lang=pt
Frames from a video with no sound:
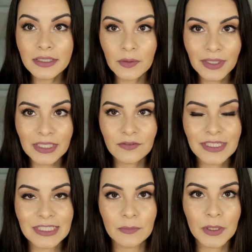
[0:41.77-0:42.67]
Então aqui
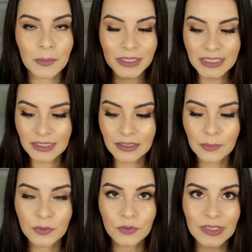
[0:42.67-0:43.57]
vai sempre aparecendo
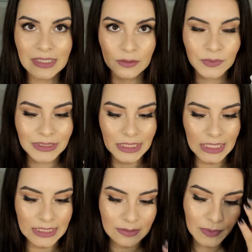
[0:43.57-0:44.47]
a pontuação
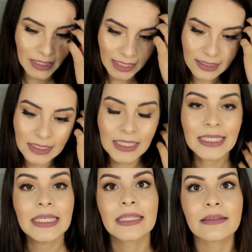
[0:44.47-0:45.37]
deles para cada
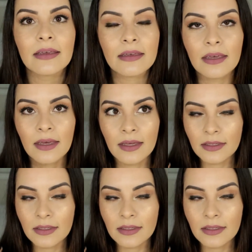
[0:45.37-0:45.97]
item